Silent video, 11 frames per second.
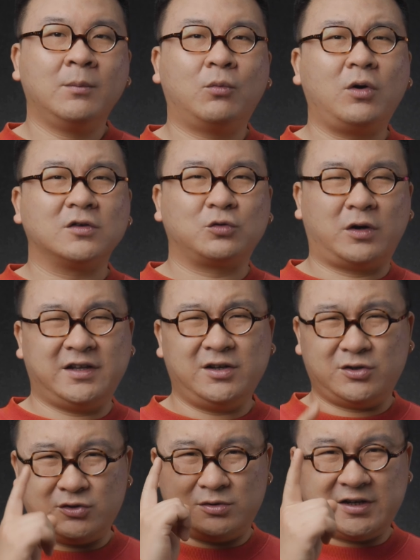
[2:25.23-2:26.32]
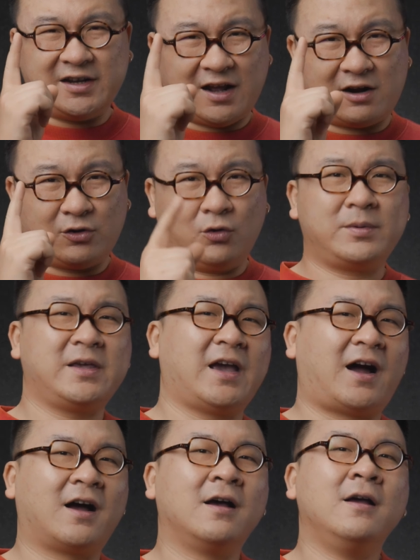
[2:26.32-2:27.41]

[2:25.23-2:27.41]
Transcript: 不过索尼就有这一点牛逼啊，